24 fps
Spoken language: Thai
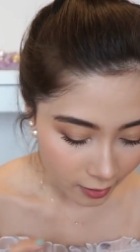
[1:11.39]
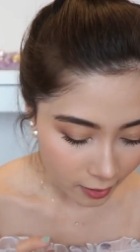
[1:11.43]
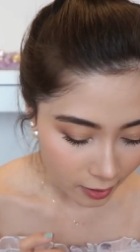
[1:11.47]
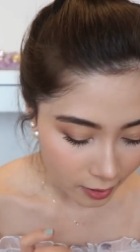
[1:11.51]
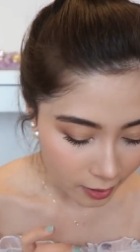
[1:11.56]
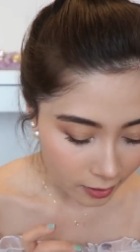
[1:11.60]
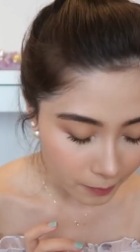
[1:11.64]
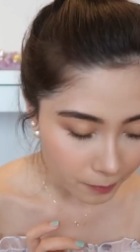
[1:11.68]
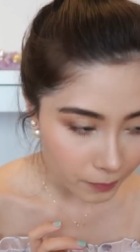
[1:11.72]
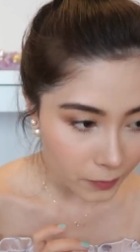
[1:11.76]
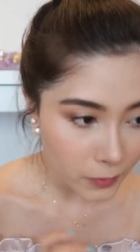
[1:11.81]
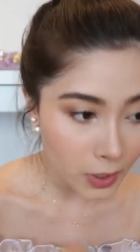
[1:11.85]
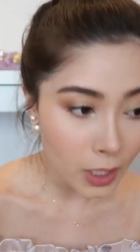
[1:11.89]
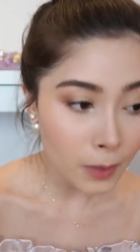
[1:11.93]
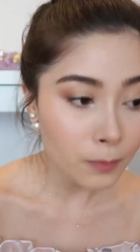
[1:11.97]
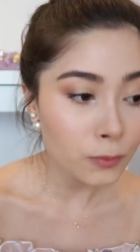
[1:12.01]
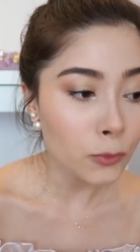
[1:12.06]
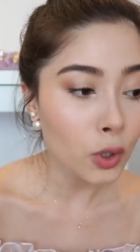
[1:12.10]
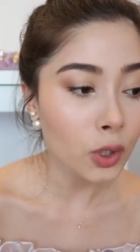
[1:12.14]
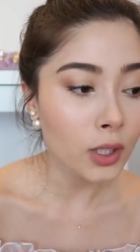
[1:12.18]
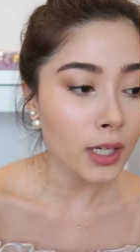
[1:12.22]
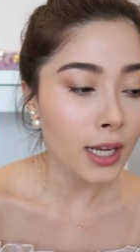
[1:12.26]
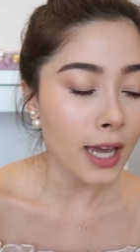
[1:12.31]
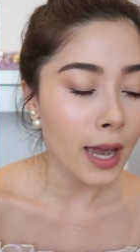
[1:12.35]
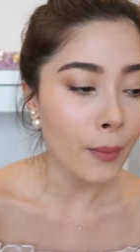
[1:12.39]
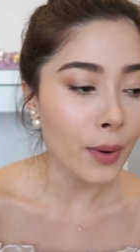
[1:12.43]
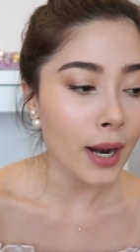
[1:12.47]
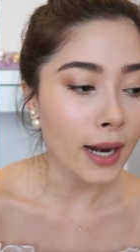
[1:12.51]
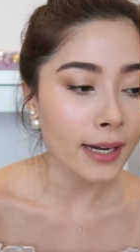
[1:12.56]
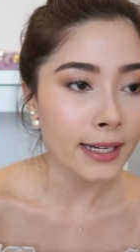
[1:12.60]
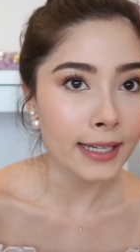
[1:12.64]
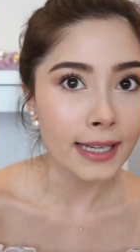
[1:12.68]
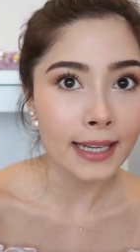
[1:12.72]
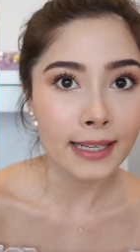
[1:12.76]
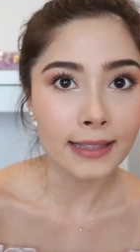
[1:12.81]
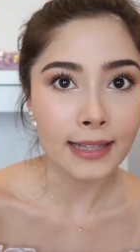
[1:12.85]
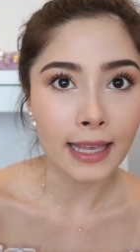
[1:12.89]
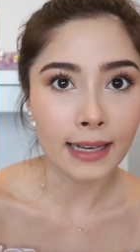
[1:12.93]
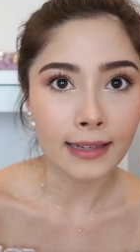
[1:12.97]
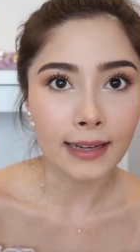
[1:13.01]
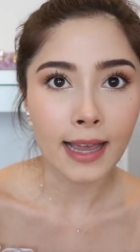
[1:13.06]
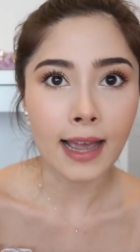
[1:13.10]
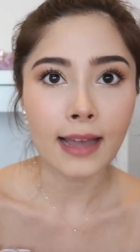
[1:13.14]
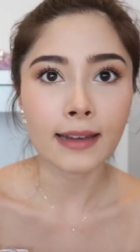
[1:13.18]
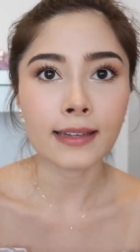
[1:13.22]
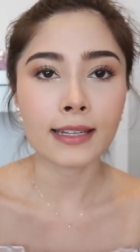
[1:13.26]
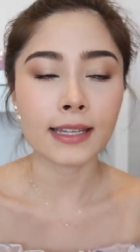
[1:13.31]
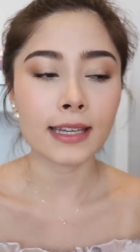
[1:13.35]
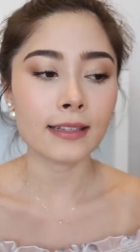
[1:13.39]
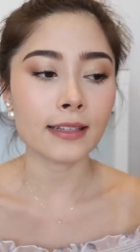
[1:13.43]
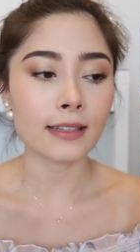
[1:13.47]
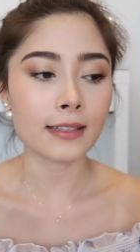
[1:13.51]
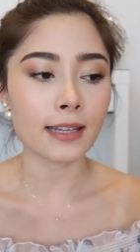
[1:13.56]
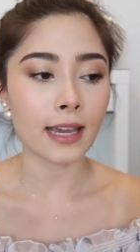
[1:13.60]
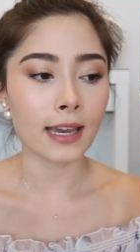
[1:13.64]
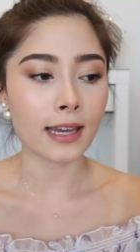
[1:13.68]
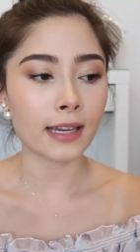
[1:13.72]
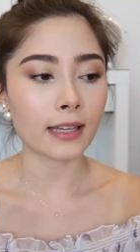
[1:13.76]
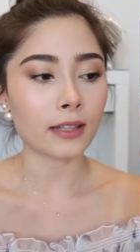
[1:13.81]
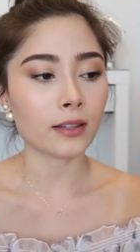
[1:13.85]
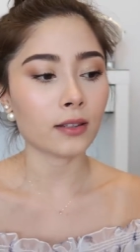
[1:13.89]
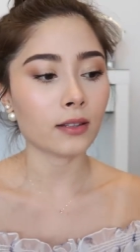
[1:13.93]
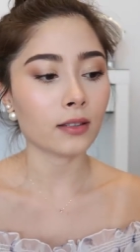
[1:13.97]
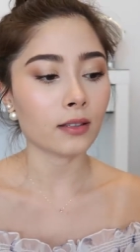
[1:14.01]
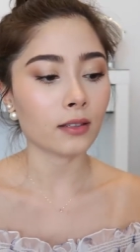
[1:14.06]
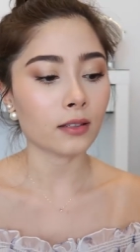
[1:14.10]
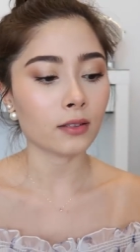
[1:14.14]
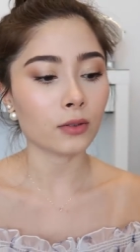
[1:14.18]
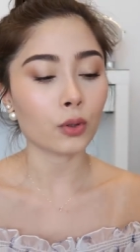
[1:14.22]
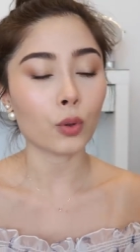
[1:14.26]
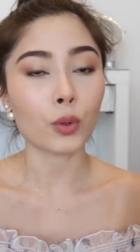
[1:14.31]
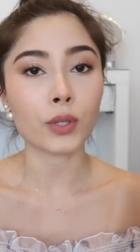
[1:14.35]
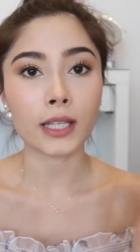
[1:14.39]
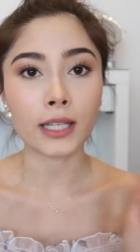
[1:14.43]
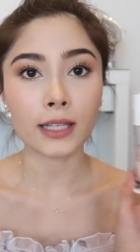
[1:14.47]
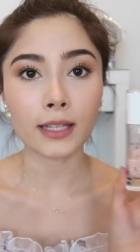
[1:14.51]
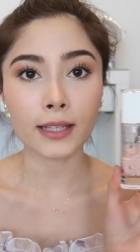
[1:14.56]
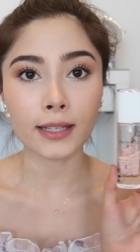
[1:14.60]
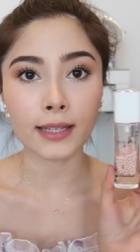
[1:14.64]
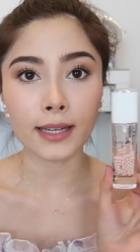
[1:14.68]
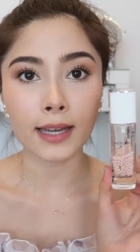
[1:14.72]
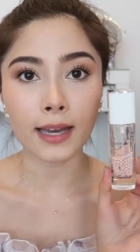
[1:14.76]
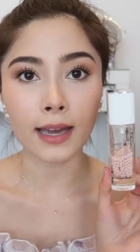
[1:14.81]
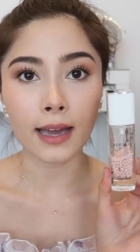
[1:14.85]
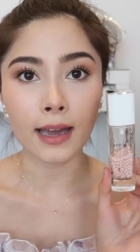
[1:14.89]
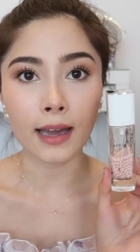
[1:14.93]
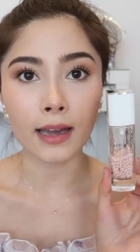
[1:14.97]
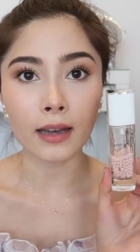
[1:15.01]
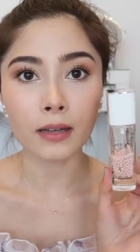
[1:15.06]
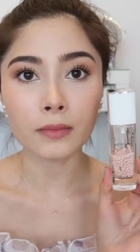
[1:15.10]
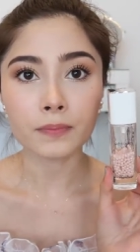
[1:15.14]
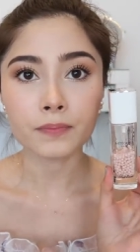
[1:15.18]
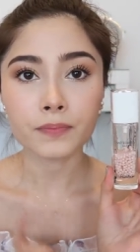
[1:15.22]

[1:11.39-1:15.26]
ก็เริ่มต้นนะคะเวลานิกกี้แต่งหน้านิกกี้จะใช้ตัวนี้เลยนะคะ